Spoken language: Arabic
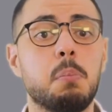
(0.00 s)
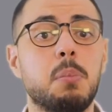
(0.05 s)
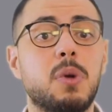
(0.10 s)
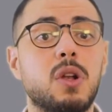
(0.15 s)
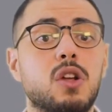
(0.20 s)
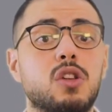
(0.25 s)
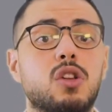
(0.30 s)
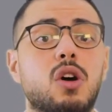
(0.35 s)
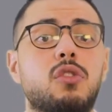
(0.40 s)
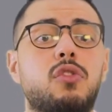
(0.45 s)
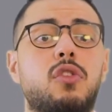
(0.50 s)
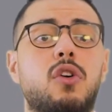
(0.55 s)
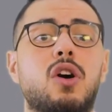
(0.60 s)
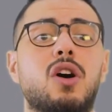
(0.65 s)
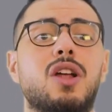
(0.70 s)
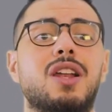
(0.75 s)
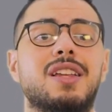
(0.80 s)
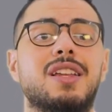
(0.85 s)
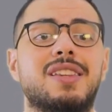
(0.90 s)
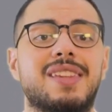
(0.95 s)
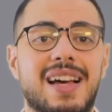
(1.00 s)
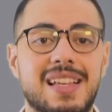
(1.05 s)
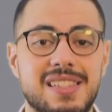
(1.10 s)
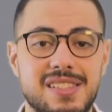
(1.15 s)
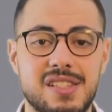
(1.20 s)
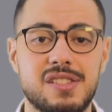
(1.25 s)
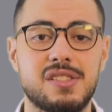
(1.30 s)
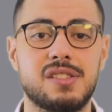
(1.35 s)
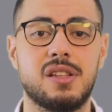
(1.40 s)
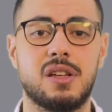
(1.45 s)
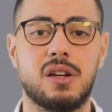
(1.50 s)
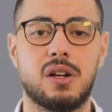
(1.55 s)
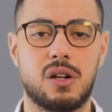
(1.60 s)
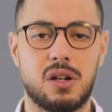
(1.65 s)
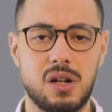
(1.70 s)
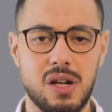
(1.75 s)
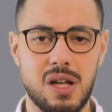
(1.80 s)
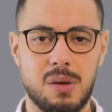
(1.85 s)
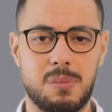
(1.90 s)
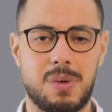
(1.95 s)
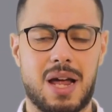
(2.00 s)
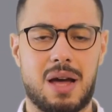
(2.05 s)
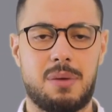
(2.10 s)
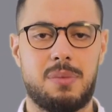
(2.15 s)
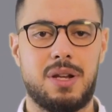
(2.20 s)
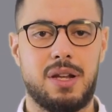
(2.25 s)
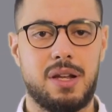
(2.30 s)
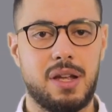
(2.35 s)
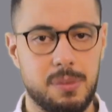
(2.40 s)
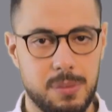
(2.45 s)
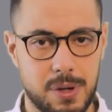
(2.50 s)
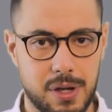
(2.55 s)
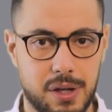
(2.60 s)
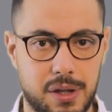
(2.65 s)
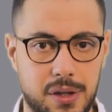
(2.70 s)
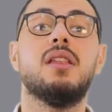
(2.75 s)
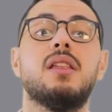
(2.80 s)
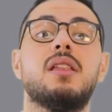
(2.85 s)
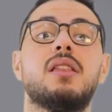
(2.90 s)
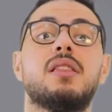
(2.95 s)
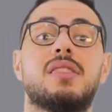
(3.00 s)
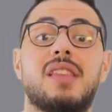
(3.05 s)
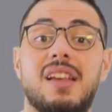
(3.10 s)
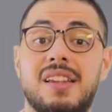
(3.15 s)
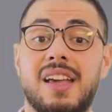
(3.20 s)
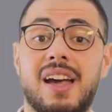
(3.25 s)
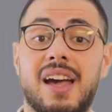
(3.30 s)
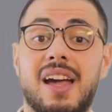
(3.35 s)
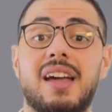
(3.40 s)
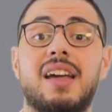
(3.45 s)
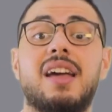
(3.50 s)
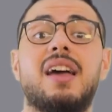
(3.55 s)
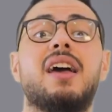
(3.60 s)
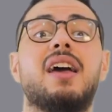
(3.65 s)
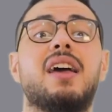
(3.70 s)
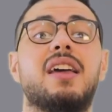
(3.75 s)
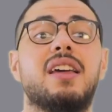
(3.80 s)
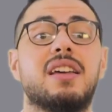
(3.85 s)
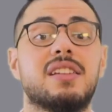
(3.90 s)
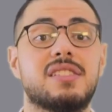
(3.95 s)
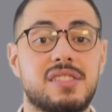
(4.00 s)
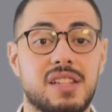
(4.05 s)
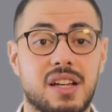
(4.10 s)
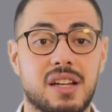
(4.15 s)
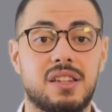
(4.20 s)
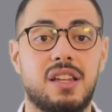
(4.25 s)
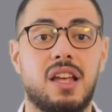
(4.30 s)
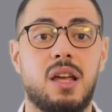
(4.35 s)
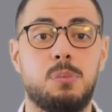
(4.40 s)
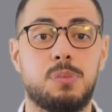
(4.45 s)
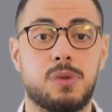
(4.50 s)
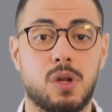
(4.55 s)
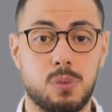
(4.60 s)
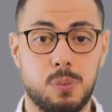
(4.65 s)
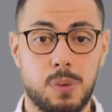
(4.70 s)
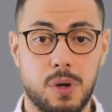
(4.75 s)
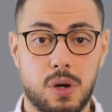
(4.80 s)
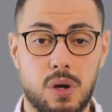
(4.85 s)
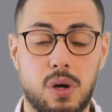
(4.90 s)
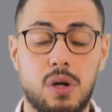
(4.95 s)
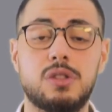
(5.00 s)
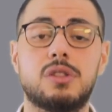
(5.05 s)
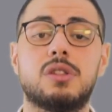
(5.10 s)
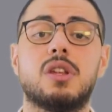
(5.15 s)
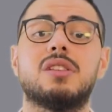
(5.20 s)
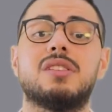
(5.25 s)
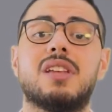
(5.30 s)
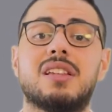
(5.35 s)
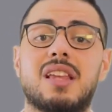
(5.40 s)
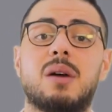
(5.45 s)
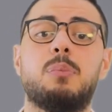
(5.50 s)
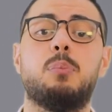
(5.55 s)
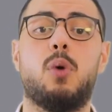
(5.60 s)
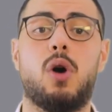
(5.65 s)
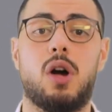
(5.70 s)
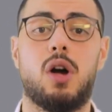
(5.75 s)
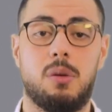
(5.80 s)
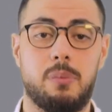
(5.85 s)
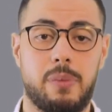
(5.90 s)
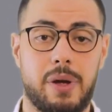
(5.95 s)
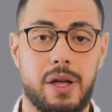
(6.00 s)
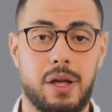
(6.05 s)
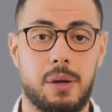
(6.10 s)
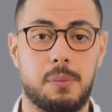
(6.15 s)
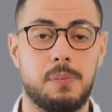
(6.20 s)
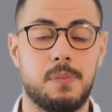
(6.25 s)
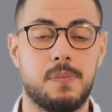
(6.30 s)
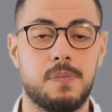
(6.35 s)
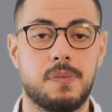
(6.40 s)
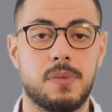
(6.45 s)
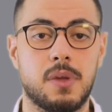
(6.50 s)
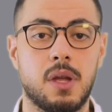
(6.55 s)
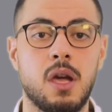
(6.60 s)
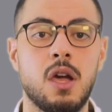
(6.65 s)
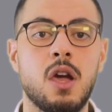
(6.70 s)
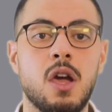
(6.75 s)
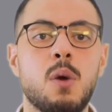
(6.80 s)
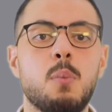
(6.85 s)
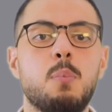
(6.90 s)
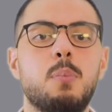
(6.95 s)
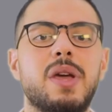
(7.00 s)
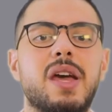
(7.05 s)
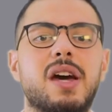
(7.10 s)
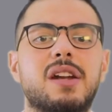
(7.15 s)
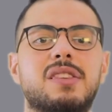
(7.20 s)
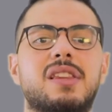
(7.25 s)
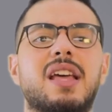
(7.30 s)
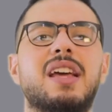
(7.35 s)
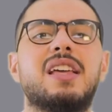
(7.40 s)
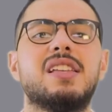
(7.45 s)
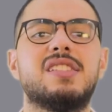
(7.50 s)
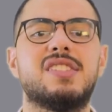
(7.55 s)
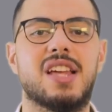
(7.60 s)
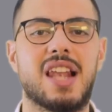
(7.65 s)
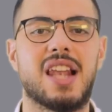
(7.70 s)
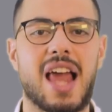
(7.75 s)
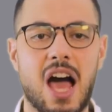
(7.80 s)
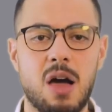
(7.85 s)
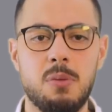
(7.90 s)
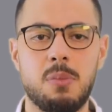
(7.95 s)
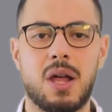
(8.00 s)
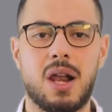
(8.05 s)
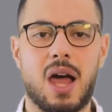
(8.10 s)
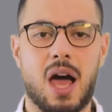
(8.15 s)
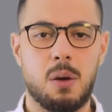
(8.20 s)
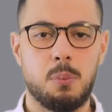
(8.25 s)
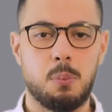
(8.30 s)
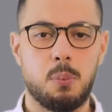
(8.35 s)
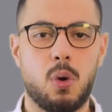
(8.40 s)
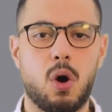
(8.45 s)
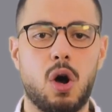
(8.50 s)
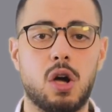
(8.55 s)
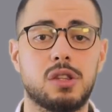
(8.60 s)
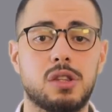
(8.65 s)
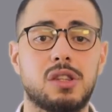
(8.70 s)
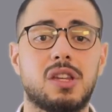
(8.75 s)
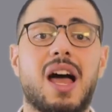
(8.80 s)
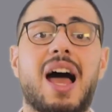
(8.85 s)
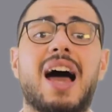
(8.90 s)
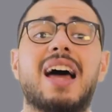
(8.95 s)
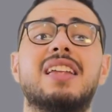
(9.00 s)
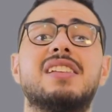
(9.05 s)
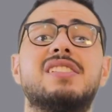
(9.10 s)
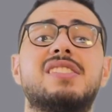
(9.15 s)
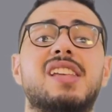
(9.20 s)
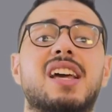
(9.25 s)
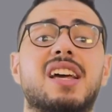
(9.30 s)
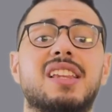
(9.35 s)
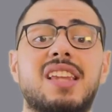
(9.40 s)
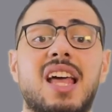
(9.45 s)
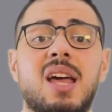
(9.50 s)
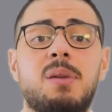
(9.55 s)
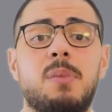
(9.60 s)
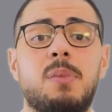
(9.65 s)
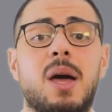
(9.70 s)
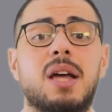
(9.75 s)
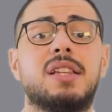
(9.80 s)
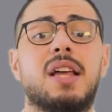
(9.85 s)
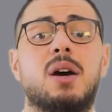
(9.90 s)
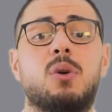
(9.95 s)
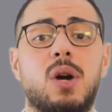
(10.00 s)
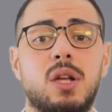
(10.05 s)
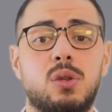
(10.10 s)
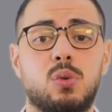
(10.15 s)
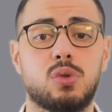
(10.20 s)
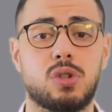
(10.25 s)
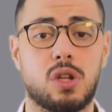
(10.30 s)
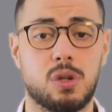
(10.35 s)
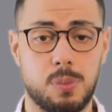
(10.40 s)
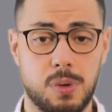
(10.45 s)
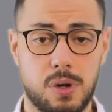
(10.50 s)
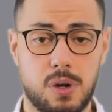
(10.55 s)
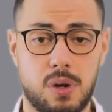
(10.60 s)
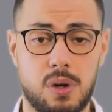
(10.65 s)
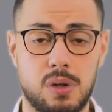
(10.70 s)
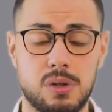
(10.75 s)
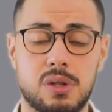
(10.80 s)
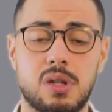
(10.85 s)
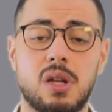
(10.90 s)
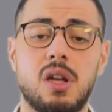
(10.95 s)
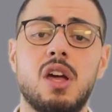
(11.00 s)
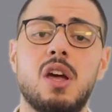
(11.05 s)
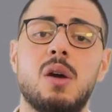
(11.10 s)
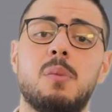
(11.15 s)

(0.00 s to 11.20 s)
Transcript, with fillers: بالإضافة لتعزيز قيم العمل الجماعي تاني حاجة هي استخدام تطبيقات تتبع المهام بيرتكز العمل عن بعد على استخدام أدوات وتطبيقات